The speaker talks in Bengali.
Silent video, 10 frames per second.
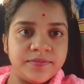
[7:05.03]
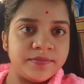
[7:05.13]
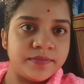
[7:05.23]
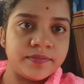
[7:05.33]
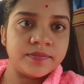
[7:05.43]

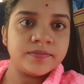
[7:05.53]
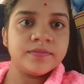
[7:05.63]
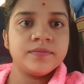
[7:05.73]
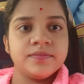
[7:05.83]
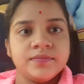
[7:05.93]
দিচ্ছি দাঁড়ো
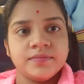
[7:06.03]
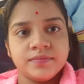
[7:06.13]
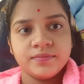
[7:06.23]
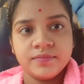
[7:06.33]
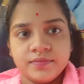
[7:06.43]

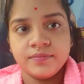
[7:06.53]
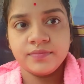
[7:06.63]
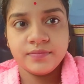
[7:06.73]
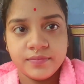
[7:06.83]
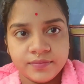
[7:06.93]

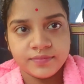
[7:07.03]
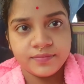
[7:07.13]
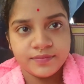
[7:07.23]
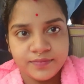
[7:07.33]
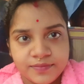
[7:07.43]
দেখো
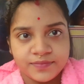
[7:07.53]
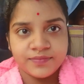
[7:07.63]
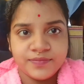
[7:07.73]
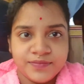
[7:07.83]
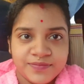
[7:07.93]
এই যে
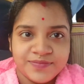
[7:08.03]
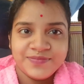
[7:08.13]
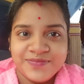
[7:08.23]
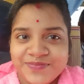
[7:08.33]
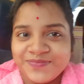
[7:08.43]
মা
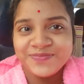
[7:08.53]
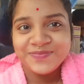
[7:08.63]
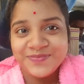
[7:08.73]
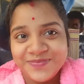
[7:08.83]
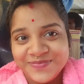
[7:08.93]

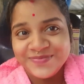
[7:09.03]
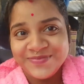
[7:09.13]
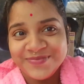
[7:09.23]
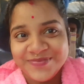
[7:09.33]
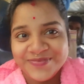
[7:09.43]

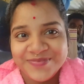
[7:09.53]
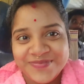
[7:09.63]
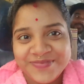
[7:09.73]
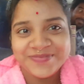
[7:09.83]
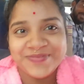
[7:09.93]
মাও সেম
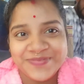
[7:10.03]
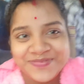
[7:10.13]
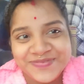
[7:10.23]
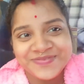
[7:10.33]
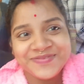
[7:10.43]
চাদর আমিও
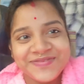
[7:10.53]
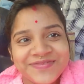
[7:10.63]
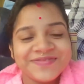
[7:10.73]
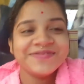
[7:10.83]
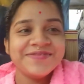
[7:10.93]
সেম চাদর
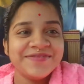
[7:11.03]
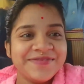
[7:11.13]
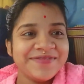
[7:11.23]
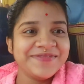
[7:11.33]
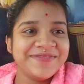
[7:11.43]
পরেছি
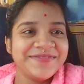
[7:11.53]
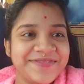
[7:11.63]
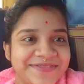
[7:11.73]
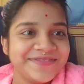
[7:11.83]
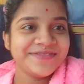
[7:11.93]
মা
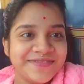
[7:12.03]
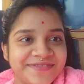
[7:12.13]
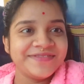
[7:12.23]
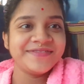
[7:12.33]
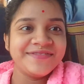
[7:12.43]
তো তাই
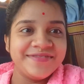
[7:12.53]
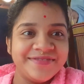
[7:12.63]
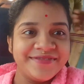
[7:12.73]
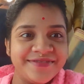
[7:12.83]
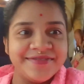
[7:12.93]
মতো মুখ
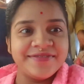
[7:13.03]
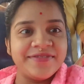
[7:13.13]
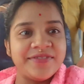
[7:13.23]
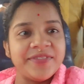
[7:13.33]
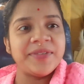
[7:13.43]
ঢেকে আছে
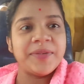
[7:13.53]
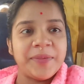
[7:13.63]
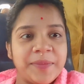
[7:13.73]
যাতে